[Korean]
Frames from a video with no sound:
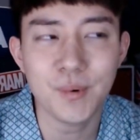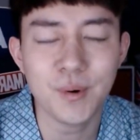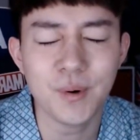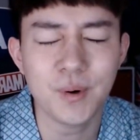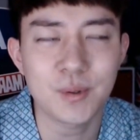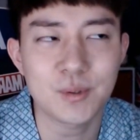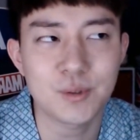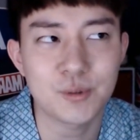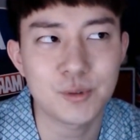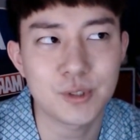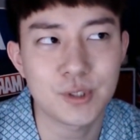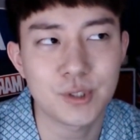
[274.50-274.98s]

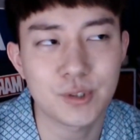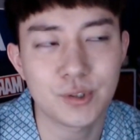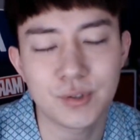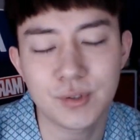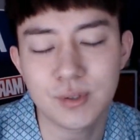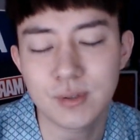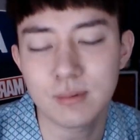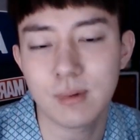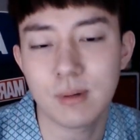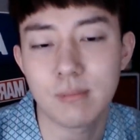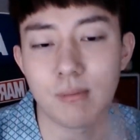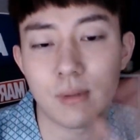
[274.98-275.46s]
그래가지고 이제
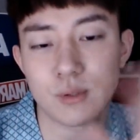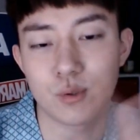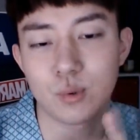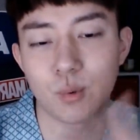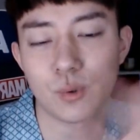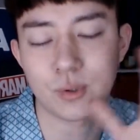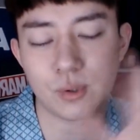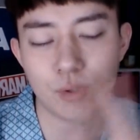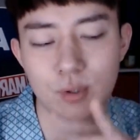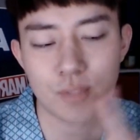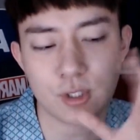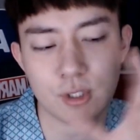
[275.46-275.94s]
술을 막
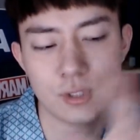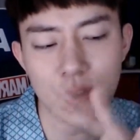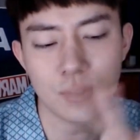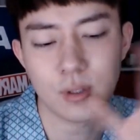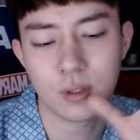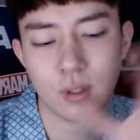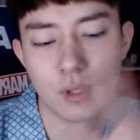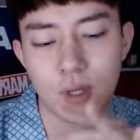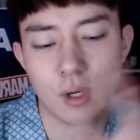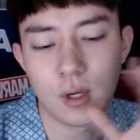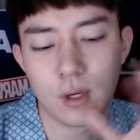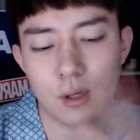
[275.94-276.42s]
마시고 있었지.
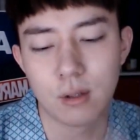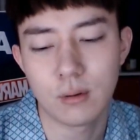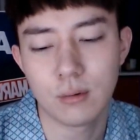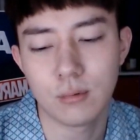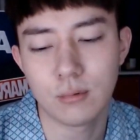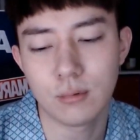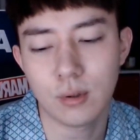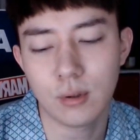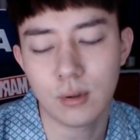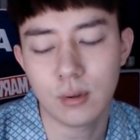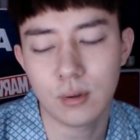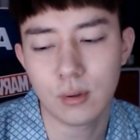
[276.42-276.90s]

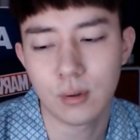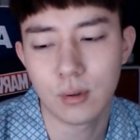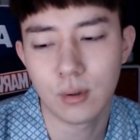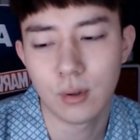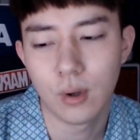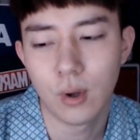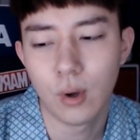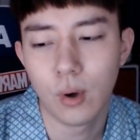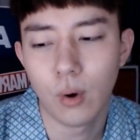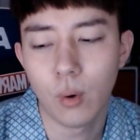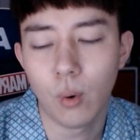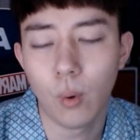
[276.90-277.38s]
근데
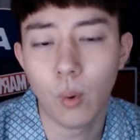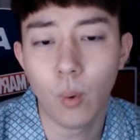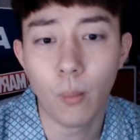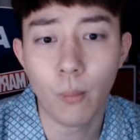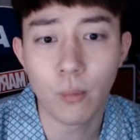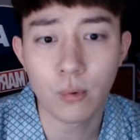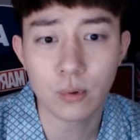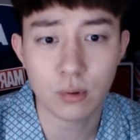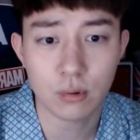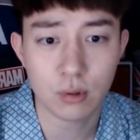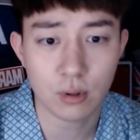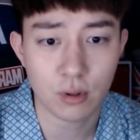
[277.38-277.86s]

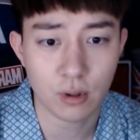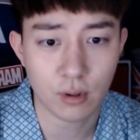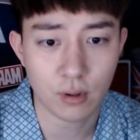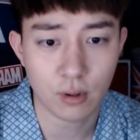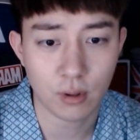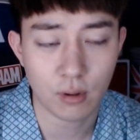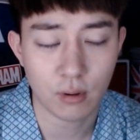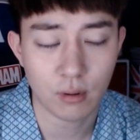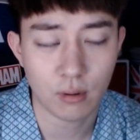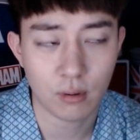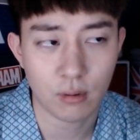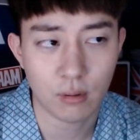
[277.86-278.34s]
어머나
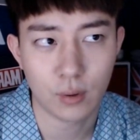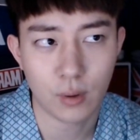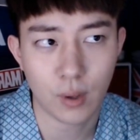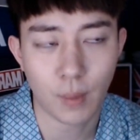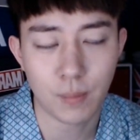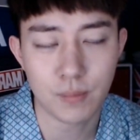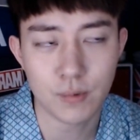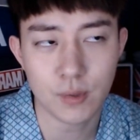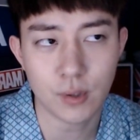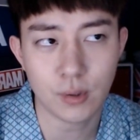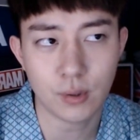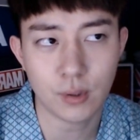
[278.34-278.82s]
세상에
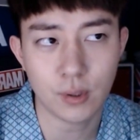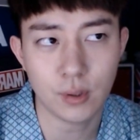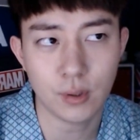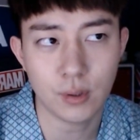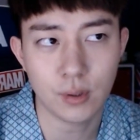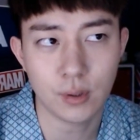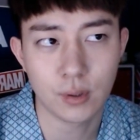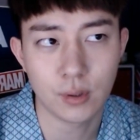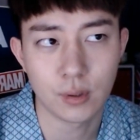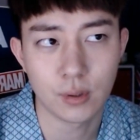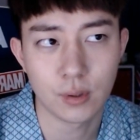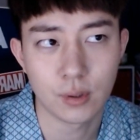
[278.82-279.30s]

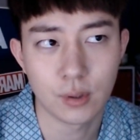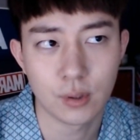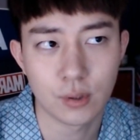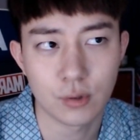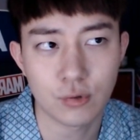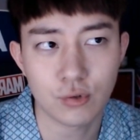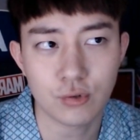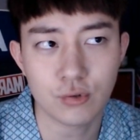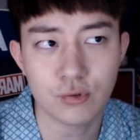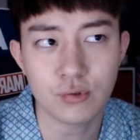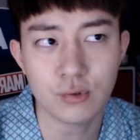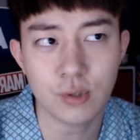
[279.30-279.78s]
갑자기
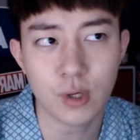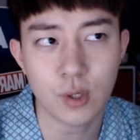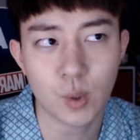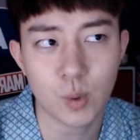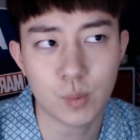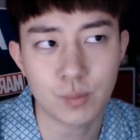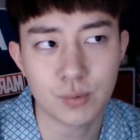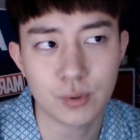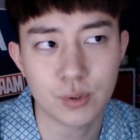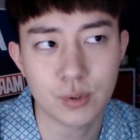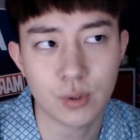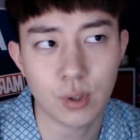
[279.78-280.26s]

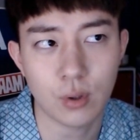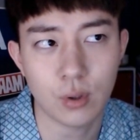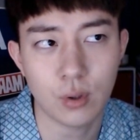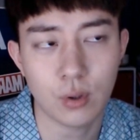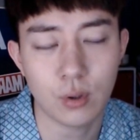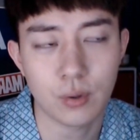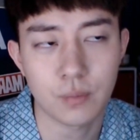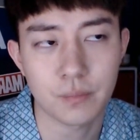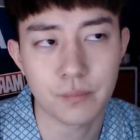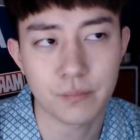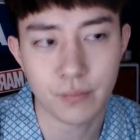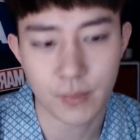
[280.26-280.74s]

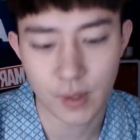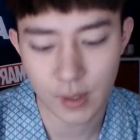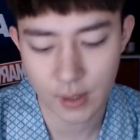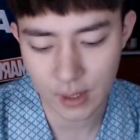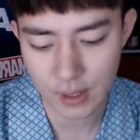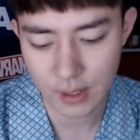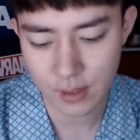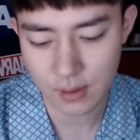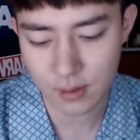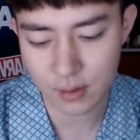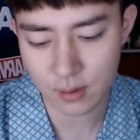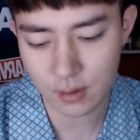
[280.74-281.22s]
누군가로부터
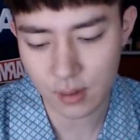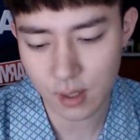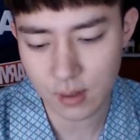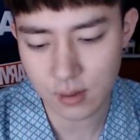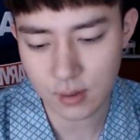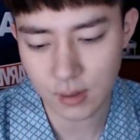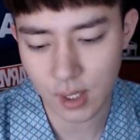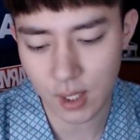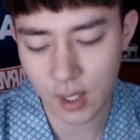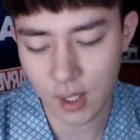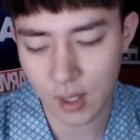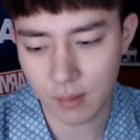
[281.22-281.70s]

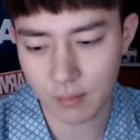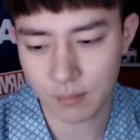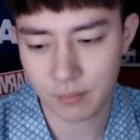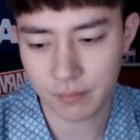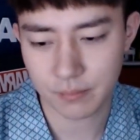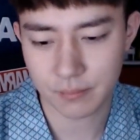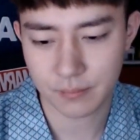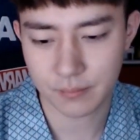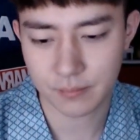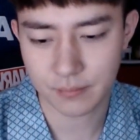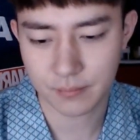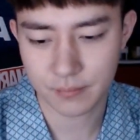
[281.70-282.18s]
인스타그램
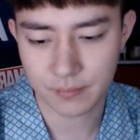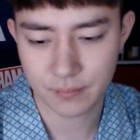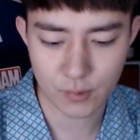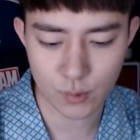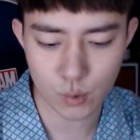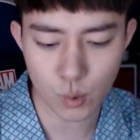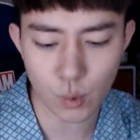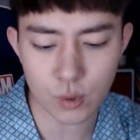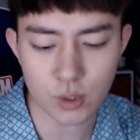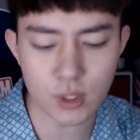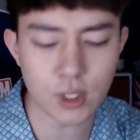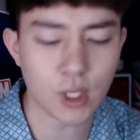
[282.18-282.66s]

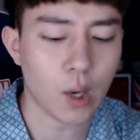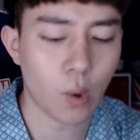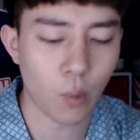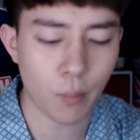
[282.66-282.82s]
쪽지가